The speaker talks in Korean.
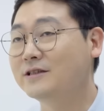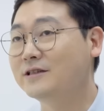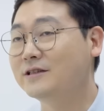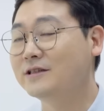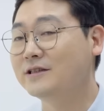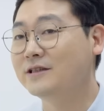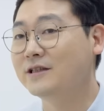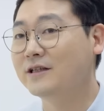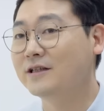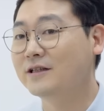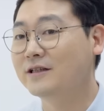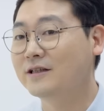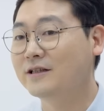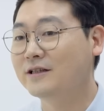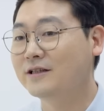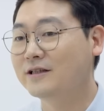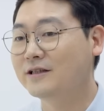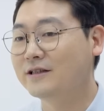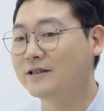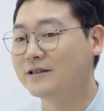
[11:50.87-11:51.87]

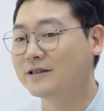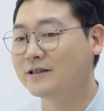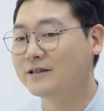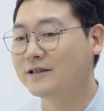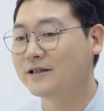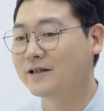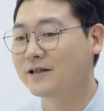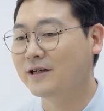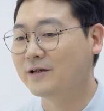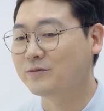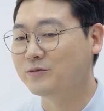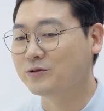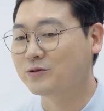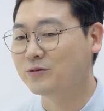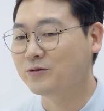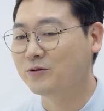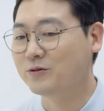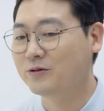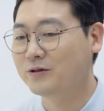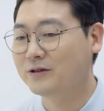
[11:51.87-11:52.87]
인하
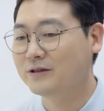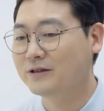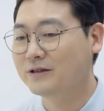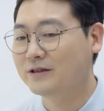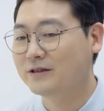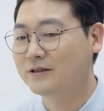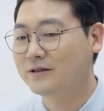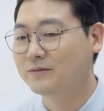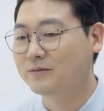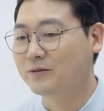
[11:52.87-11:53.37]
기대감으로 음.